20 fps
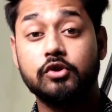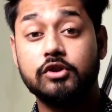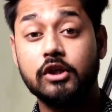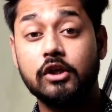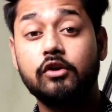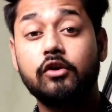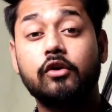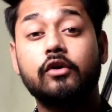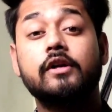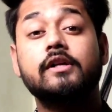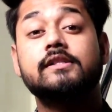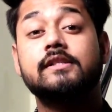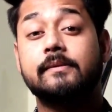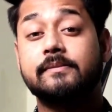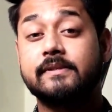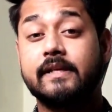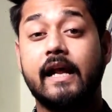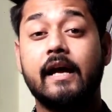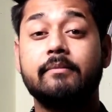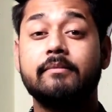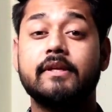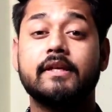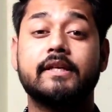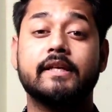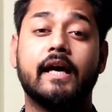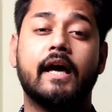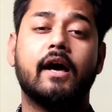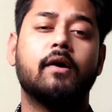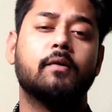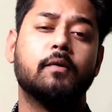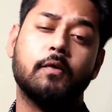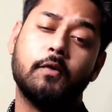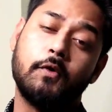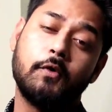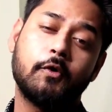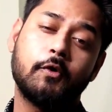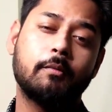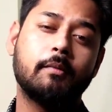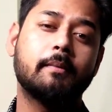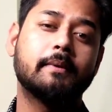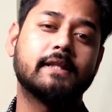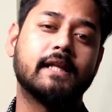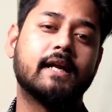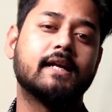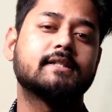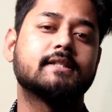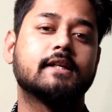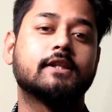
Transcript: तो जिन लोगों ने सब्सक्राइब नहीं किया उन लोगों को मैं बताना